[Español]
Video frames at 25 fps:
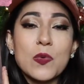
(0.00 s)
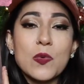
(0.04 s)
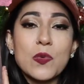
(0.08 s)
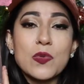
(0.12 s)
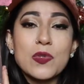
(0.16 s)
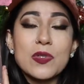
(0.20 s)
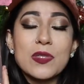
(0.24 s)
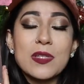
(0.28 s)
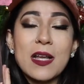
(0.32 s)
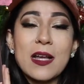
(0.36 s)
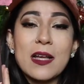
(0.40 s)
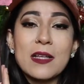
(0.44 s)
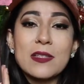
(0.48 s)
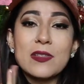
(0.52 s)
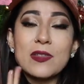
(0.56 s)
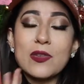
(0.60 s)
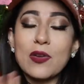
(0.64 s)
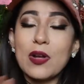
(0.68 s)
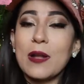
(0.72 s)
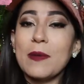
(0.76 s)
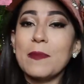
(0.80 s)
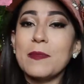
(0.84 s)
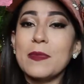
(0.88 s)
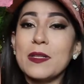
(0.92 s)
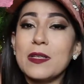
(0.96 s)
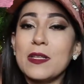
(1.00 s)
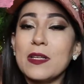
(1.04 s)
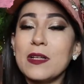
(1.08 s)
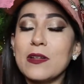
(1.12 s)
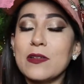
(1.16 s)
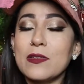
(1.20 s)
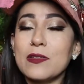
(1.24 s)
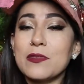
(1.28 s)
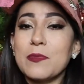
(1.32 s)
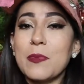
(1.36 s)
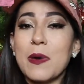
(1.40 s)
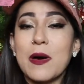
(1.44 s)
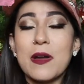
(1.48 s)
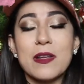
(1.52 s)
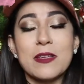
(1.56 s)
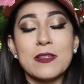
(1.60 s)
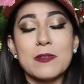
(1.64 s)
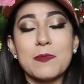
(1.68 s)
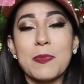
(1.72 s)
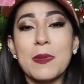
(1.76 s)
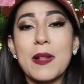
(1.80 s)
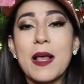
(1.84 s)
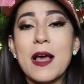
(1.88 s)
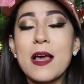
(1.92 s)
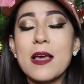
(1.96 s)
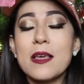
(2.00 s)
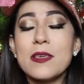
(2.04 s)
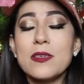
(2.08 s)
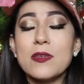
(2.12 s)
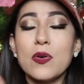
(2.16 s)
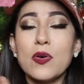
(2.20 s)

gusta solamente los body splash